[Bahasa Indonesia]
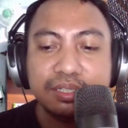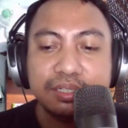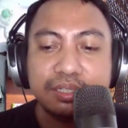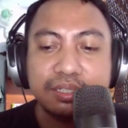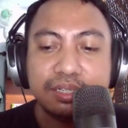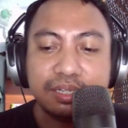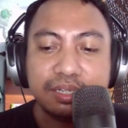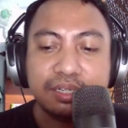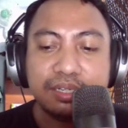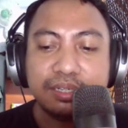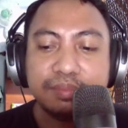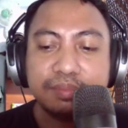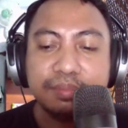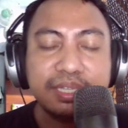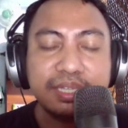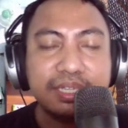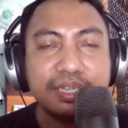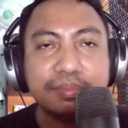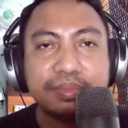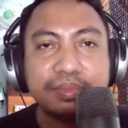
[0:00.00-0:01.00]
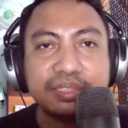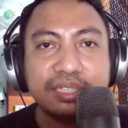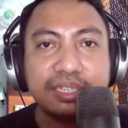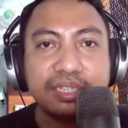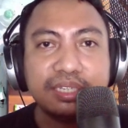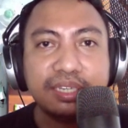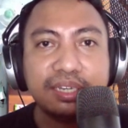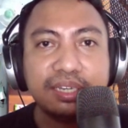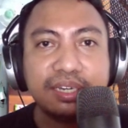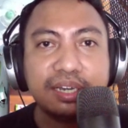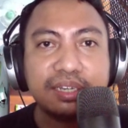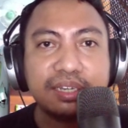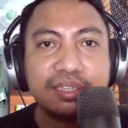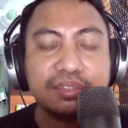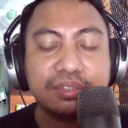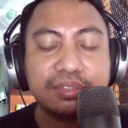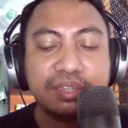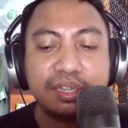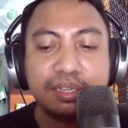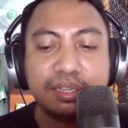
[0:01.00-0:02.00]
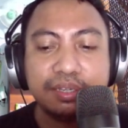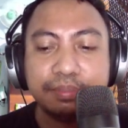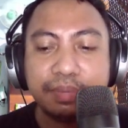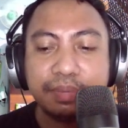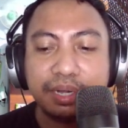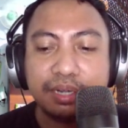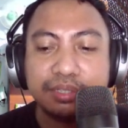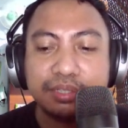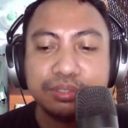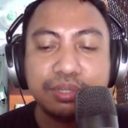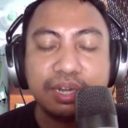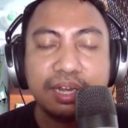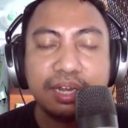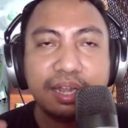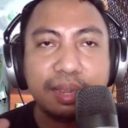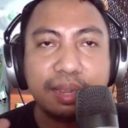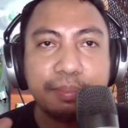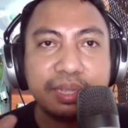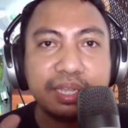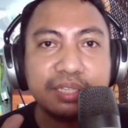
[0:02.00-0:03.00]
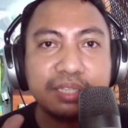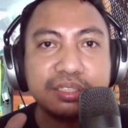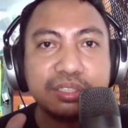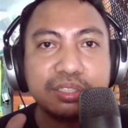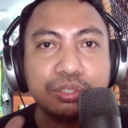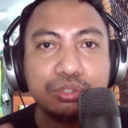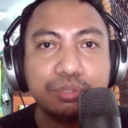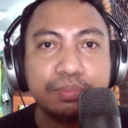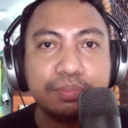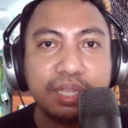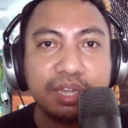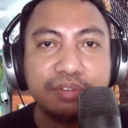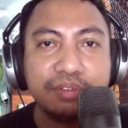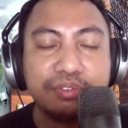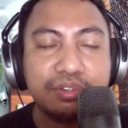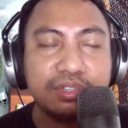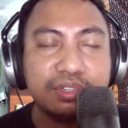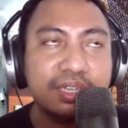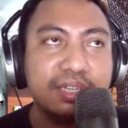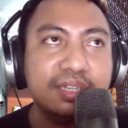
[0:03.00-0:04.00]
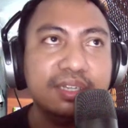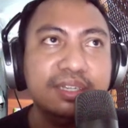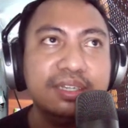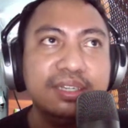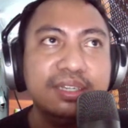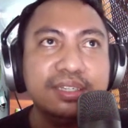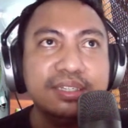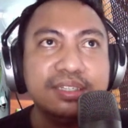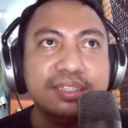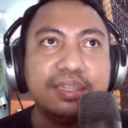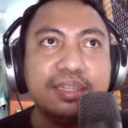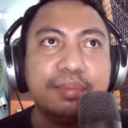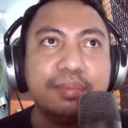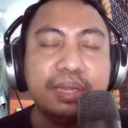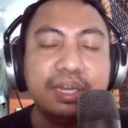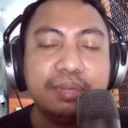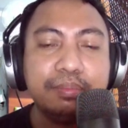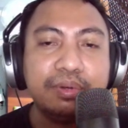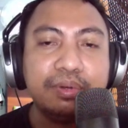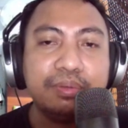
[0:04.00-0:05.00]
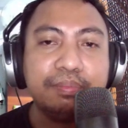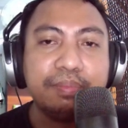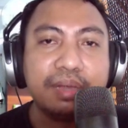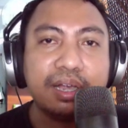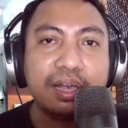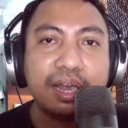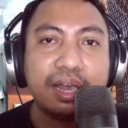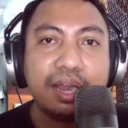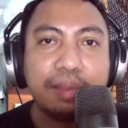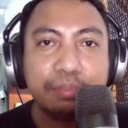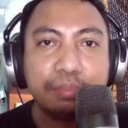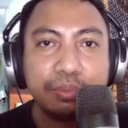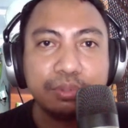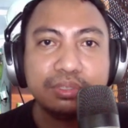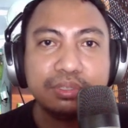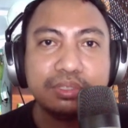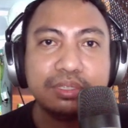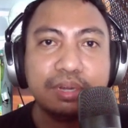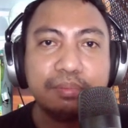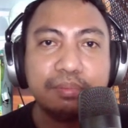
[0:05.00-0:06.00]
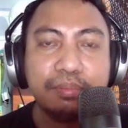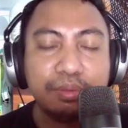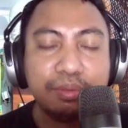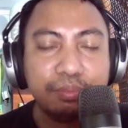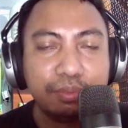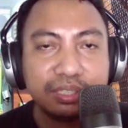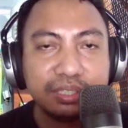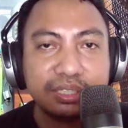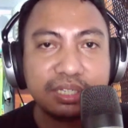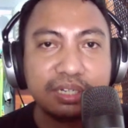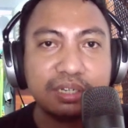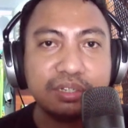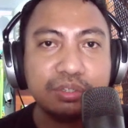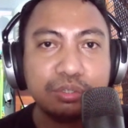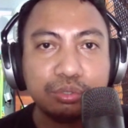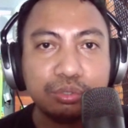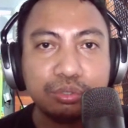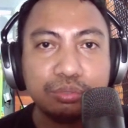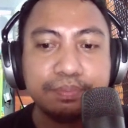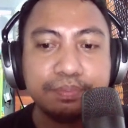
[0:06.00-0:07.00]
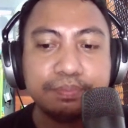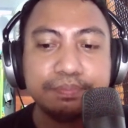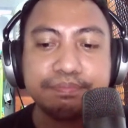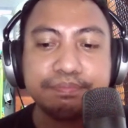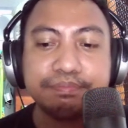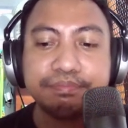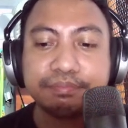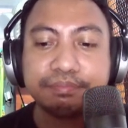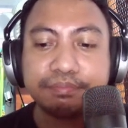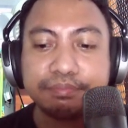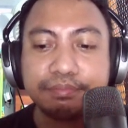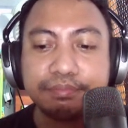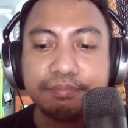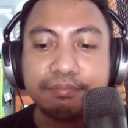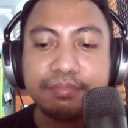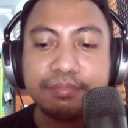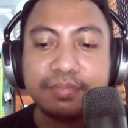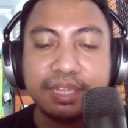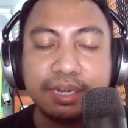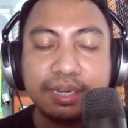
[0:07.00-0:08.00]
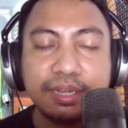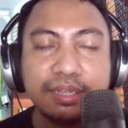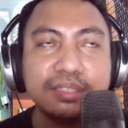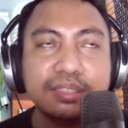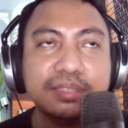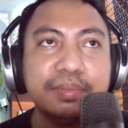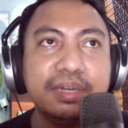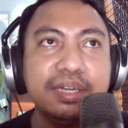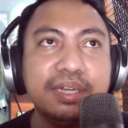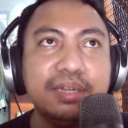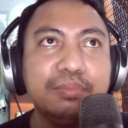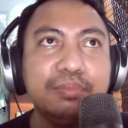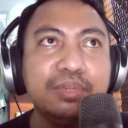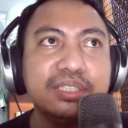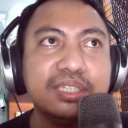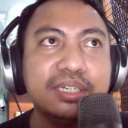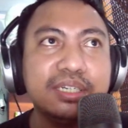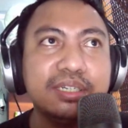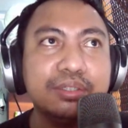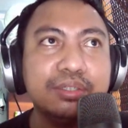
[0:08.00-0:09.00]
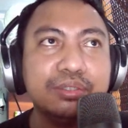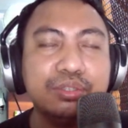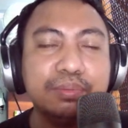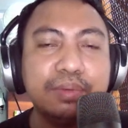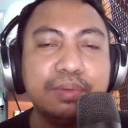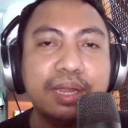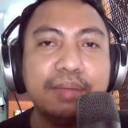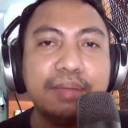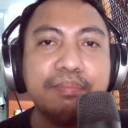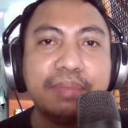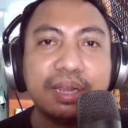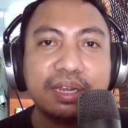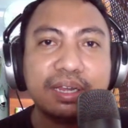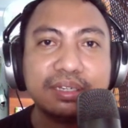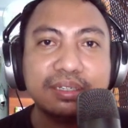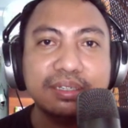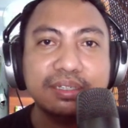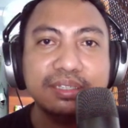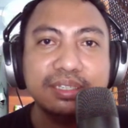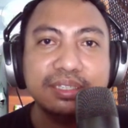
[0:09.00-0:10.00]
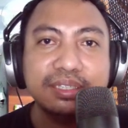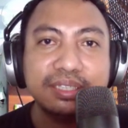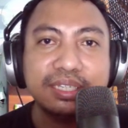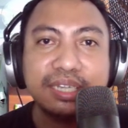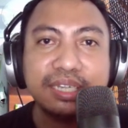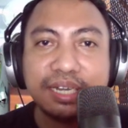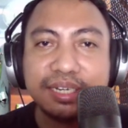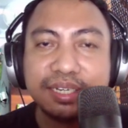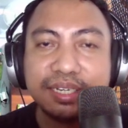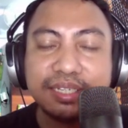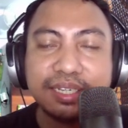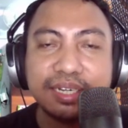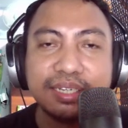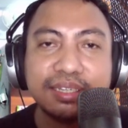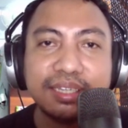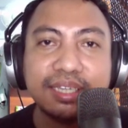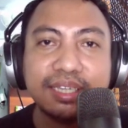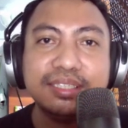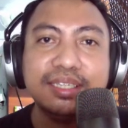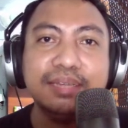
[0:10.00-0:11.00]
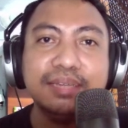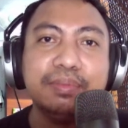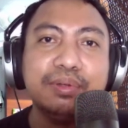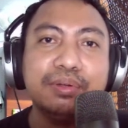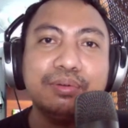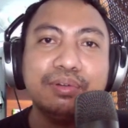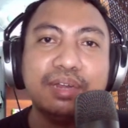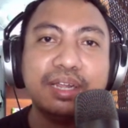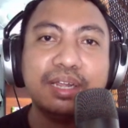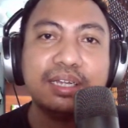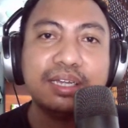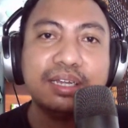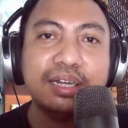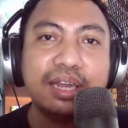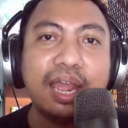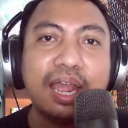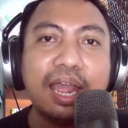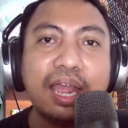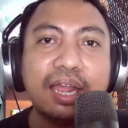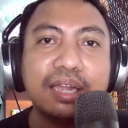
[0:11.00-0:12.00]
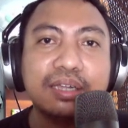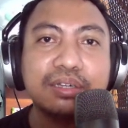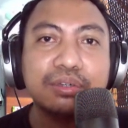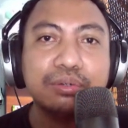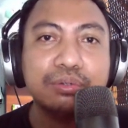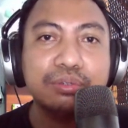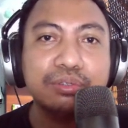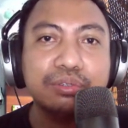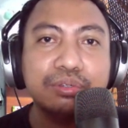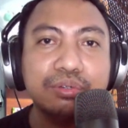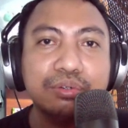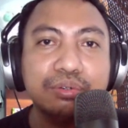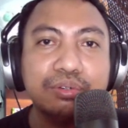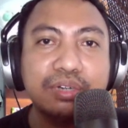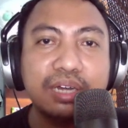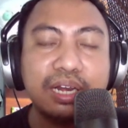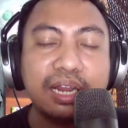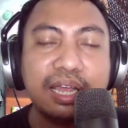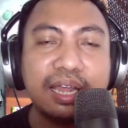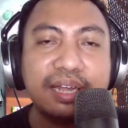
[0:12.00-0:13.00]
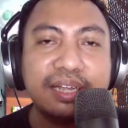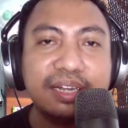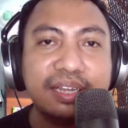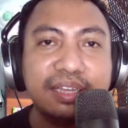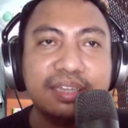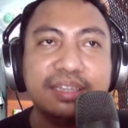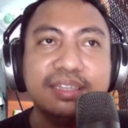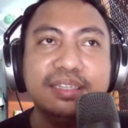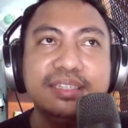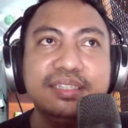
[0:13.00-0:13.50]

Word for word: Ah, banyak yang bertanya-tanya kayak gitu ya. Padahal sudah ada aplikasi YouTube di handphonenya. Tapi Anda belum pernah ngupload dan belum buat channel YouTube. Nah, sebenarnya buat channel YouTube gampang. Tinggal di-create aja menggunakan akun Google Anda